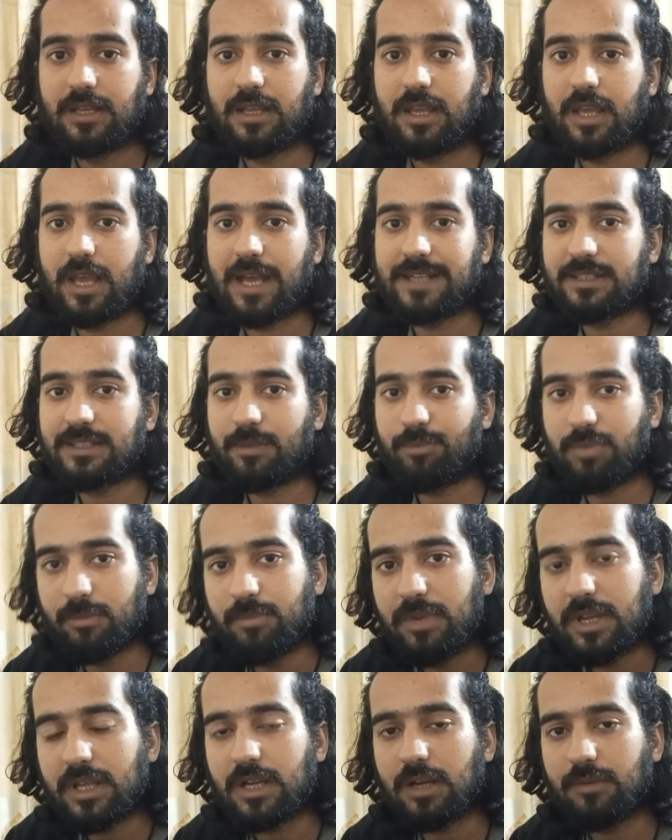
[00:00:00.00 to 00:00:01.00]
कि एज अ
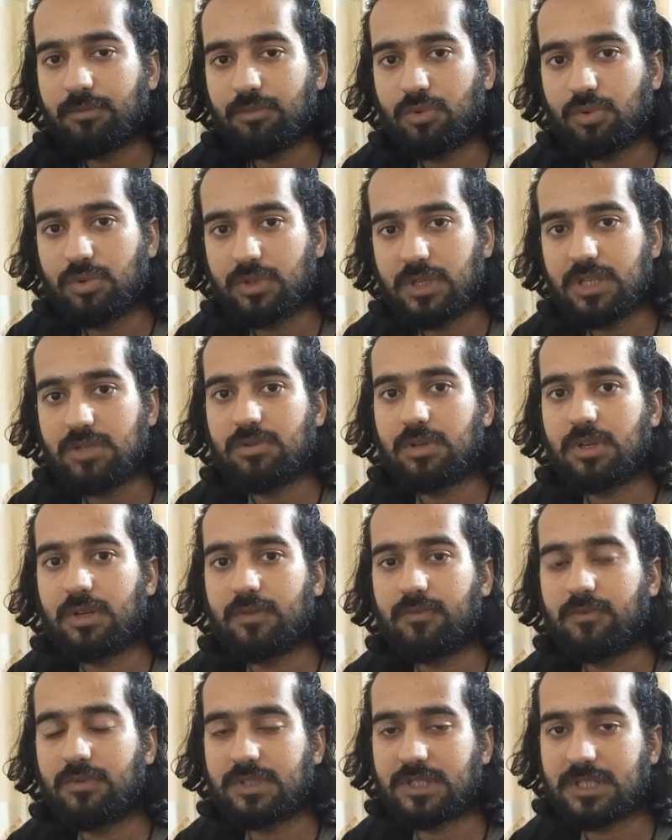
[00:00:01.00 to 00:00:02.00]
पब्लिक हम खुद ही जो
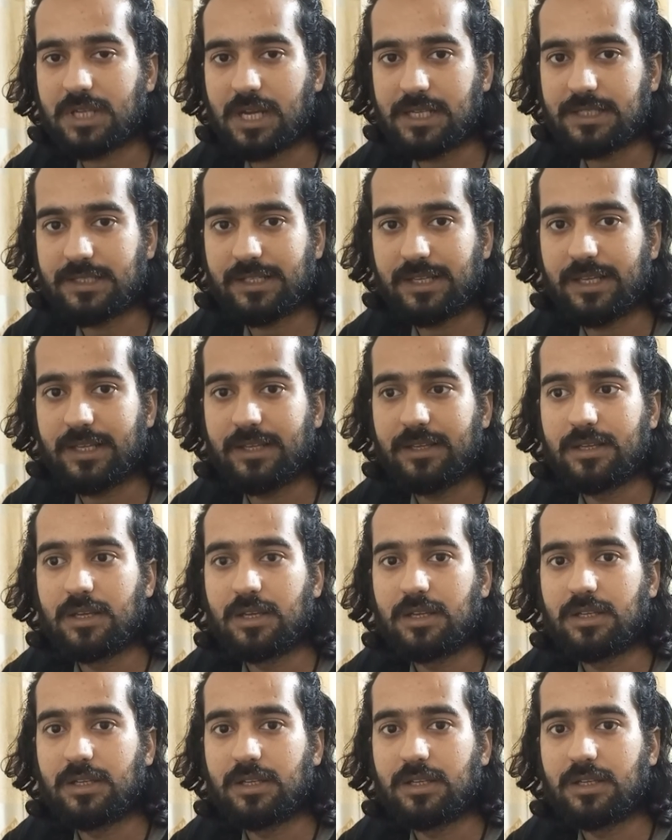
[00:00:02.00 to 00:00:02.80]
है वो स्टांस लें